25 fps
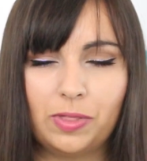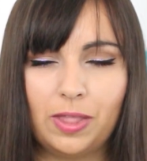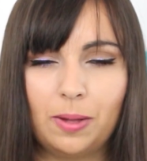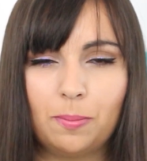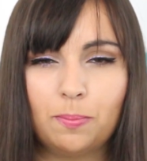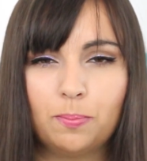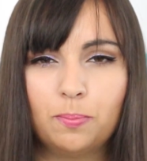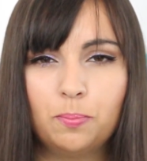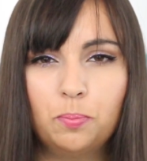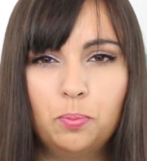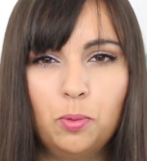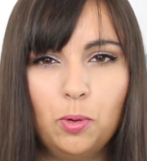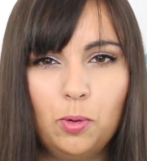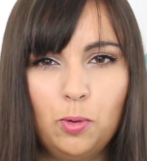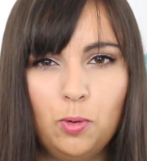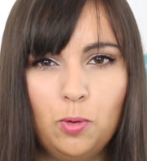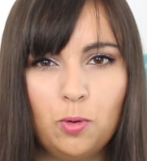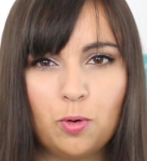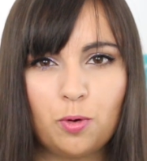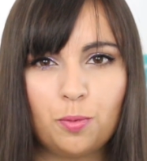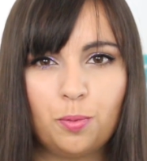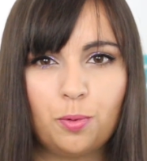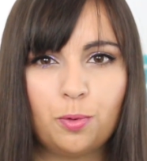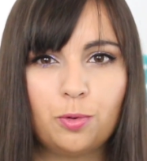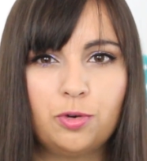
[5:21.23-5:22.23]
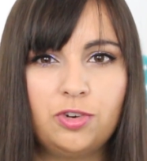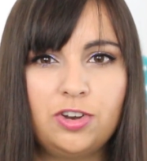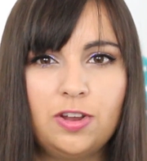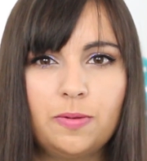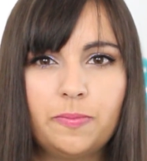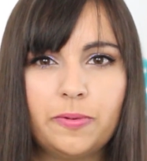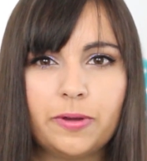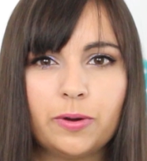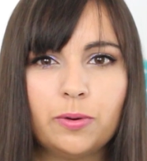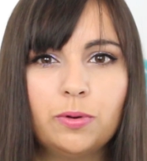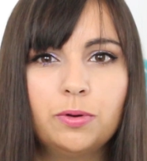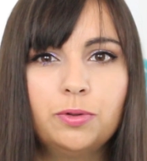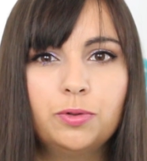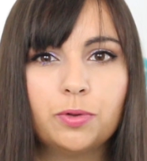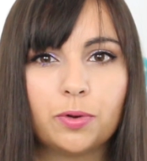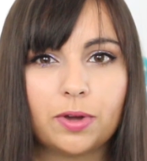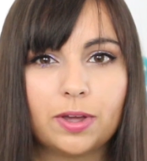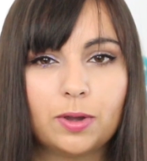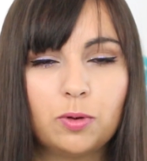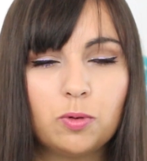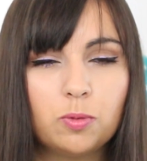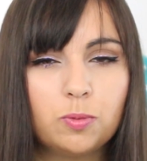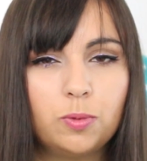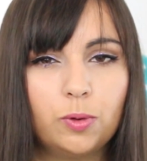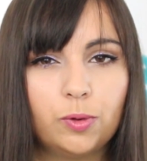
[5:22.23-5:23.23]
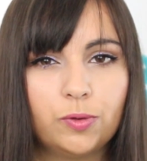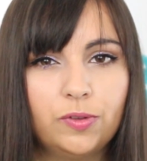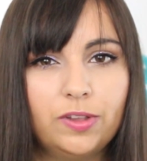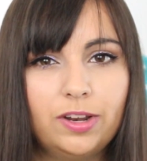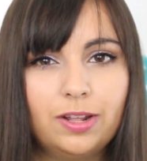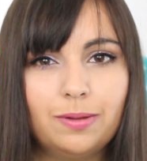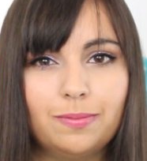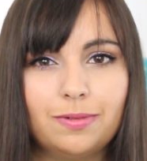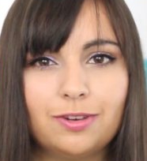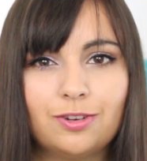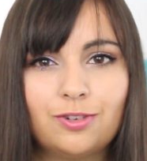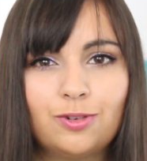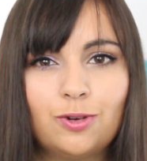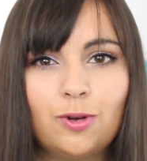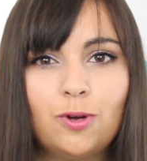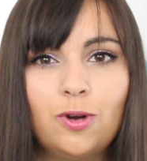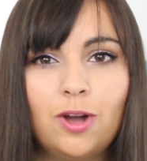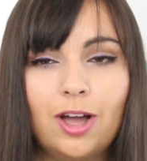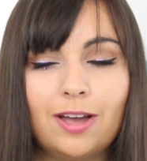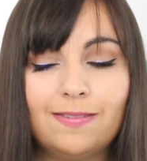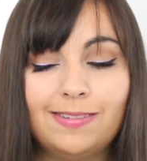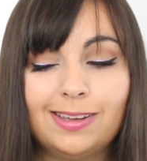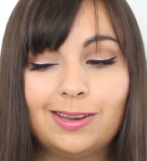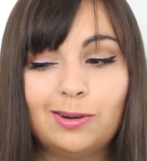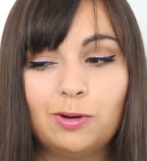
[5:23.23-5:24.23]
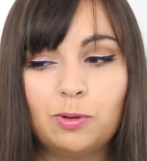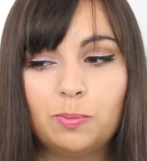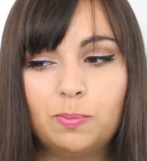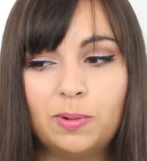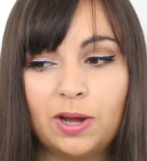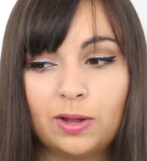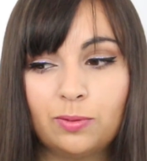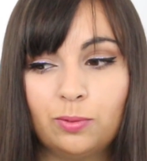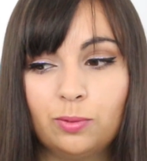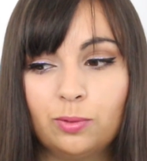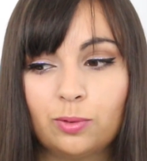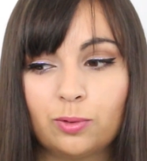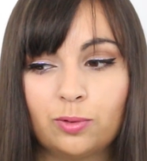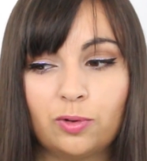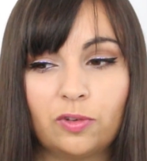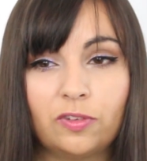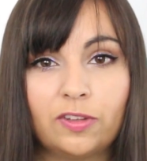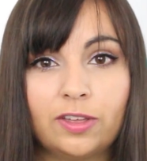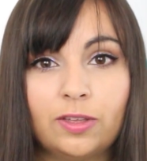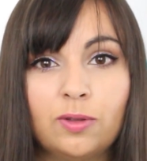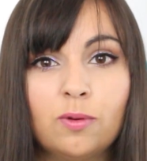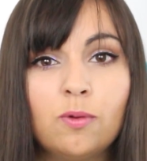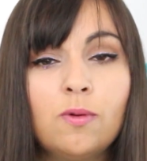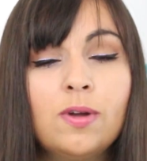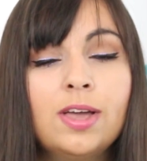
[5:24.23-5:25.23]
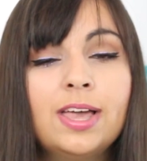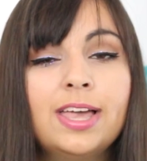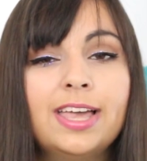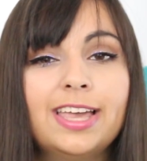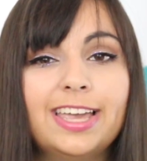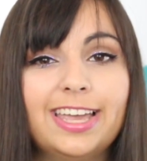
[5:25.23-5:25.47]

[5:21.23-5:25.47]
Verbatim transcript: On a beaucoup reproché à Perrault de récompenser les méchants avec le pardon de Cendrillon